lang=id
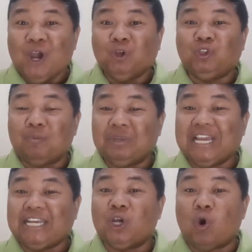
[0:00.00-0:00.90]
untuk
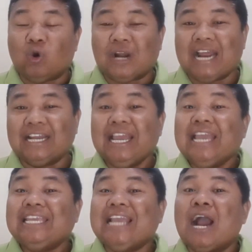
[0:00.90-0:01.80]
menjadi orang
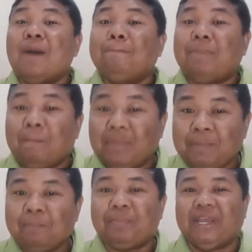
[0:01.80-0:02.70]
yang
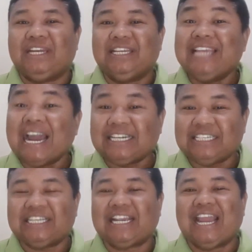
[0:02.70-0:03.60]
pemimpin, yang
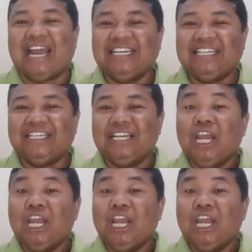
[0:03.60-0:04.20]
disegani,